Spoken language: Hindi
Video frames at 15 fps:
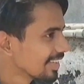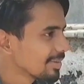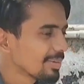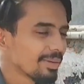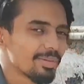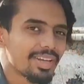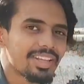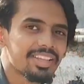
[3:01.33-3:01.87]
नहीं
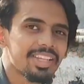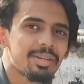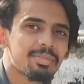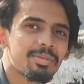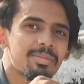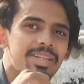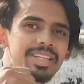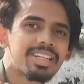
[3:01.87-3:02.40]
भाई रहते ना
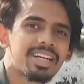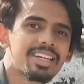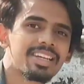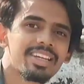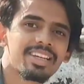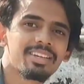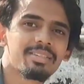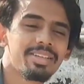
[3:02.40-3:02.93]
पब्लिक का
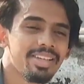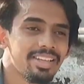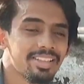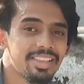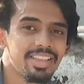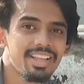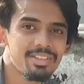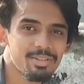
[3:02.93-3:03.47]
कि
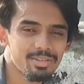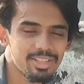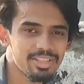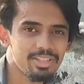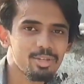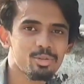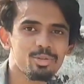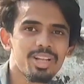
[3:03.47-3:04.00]
इतना जो
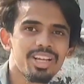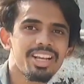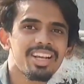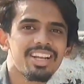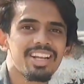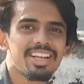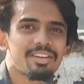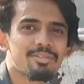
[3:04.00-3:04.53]
किसी ने सुना
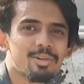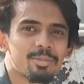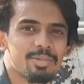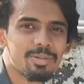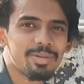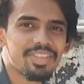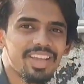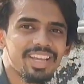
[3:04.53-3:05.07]
रहेगा ना कि फ़ोन
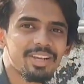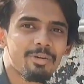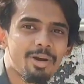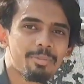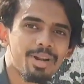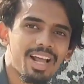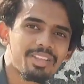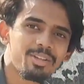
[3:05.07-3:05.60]
में बताएंगे
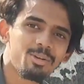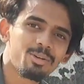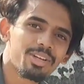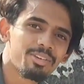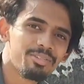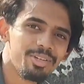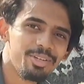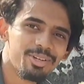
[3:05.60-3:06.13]
वहाँ पर आधे लोग
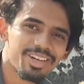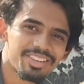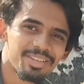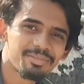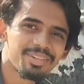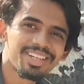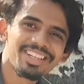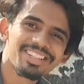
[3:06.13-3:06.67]
ने वीडियो
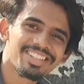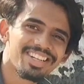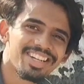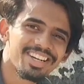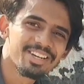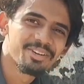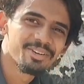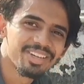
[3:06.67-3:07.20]
खत्म करके
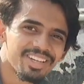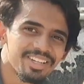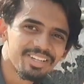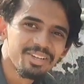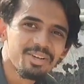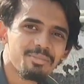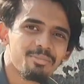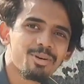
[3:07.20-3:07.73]
चले गए होंगे
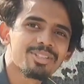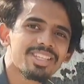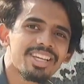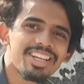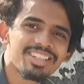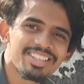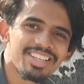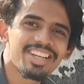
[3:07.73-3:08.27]
मैं भी
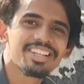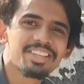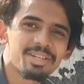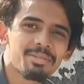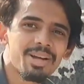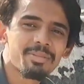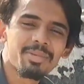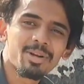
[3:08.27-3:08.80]
ऐसे
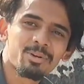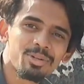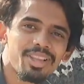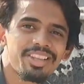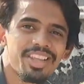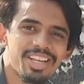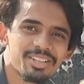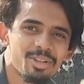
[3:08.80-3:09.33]
रहते हैं भाई मैं
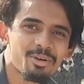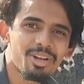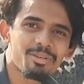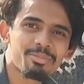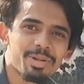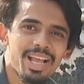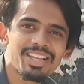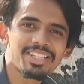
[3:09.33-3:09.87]
भी देखता हूँ
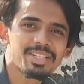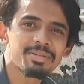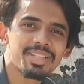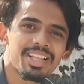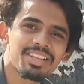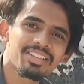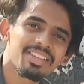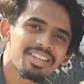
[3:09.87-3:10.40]
ना प्राइस नहीं
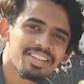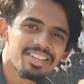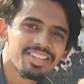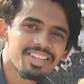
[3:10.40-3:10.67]
बताते